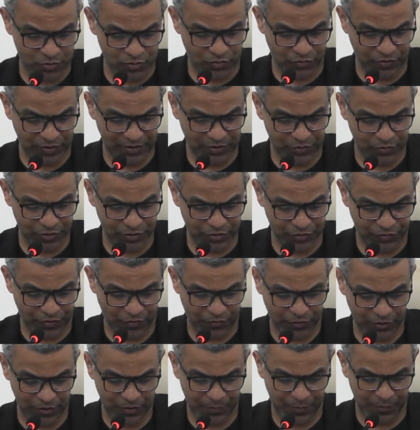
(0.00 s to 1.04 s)
Os vereadores
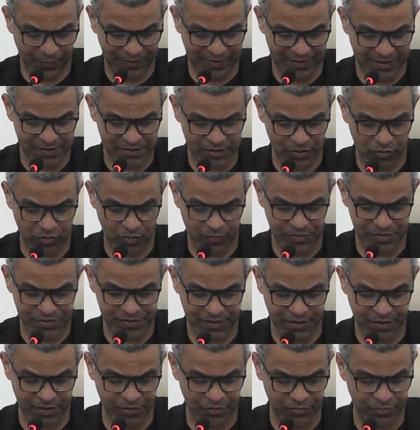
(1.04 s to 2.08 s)
favoráveis permaneçam como
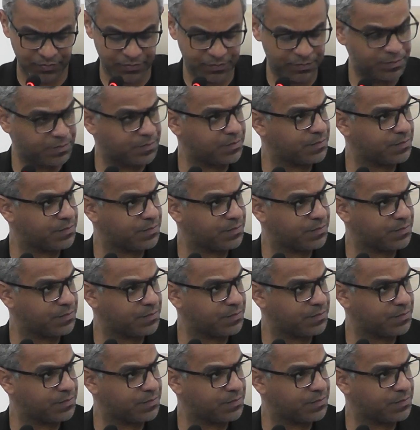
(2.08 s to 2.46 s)
estão.